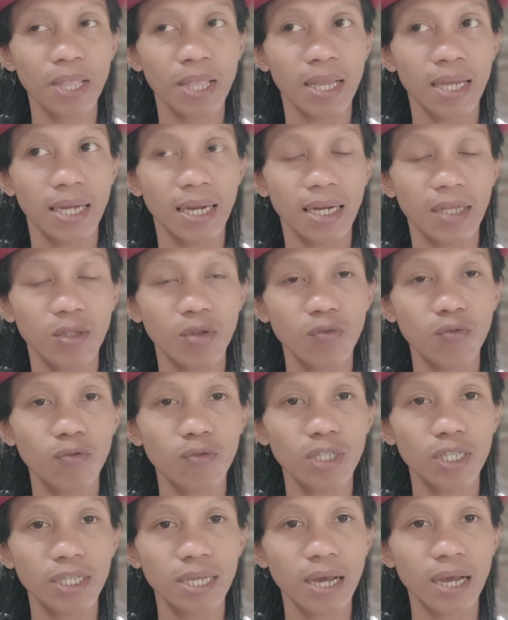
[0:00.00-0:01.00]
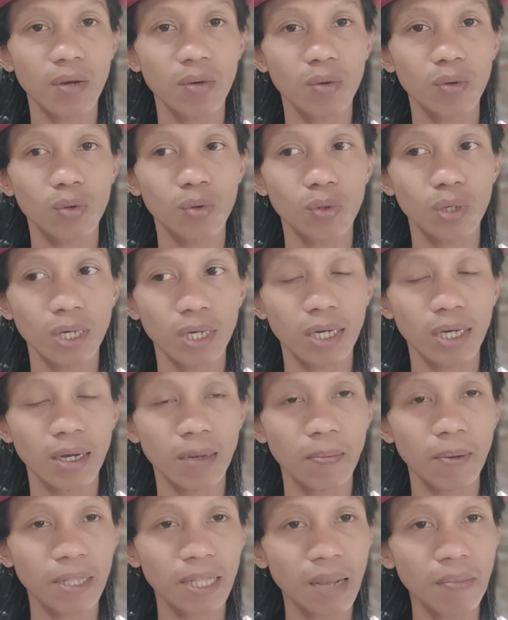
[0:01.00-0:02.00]
dan itu fungsinya untuk eh,
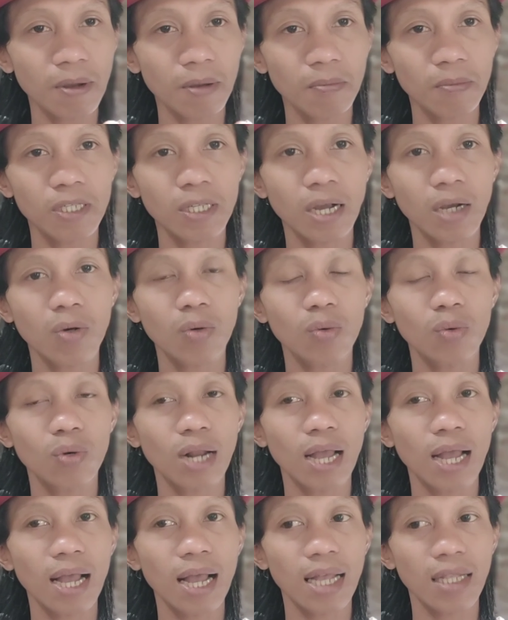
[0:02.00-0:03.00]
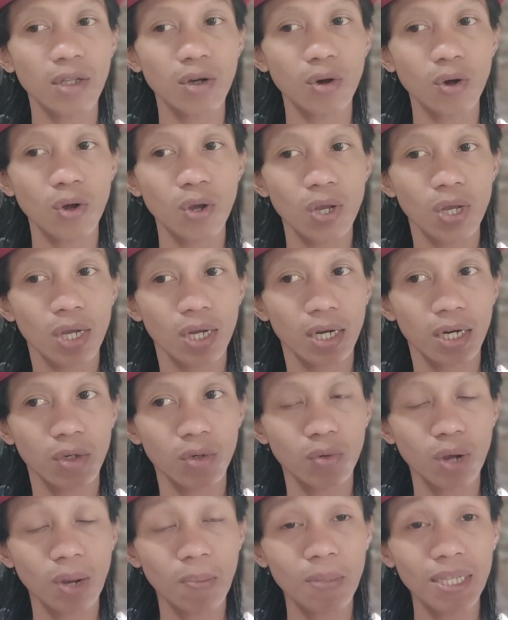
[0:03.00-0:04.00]
pertama bisa gurah atau
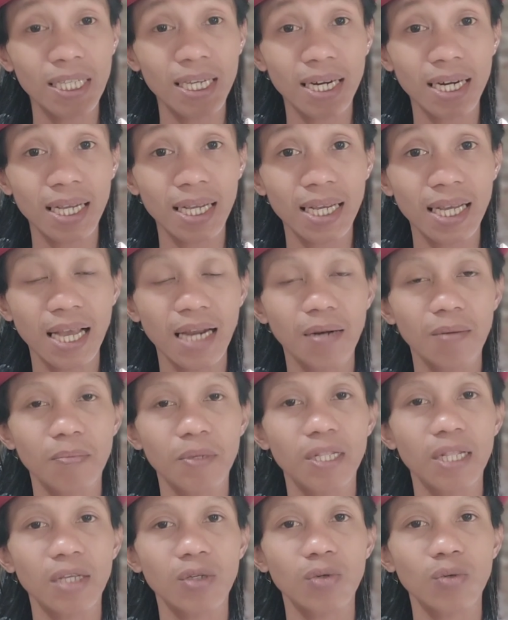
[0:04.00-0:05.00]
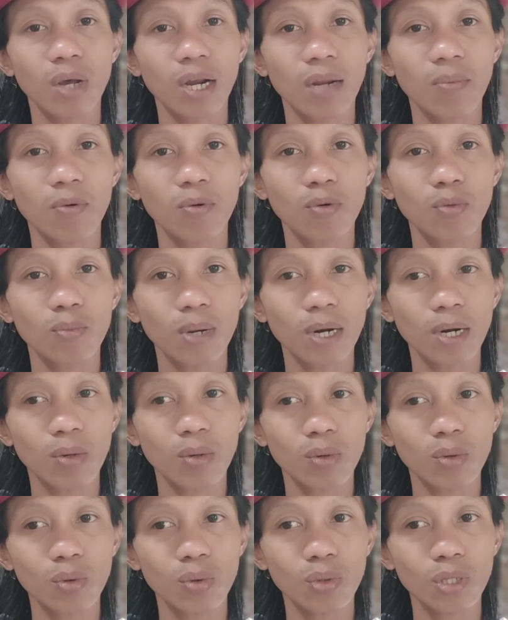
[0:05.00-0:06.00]
kedua menjernihkan pita suara burung
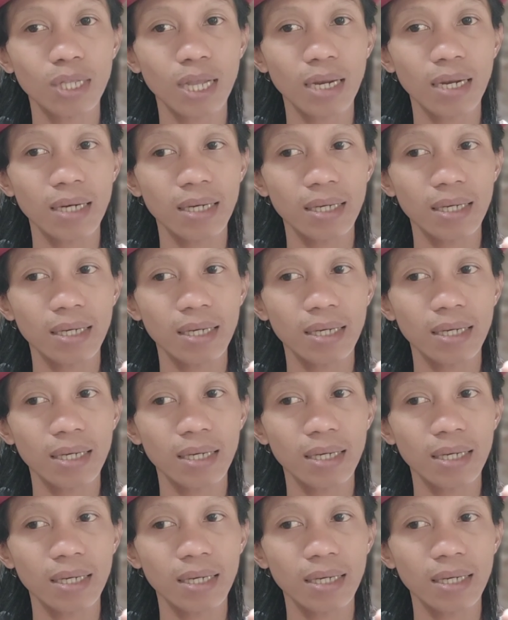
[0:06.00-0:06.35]
perkutut dan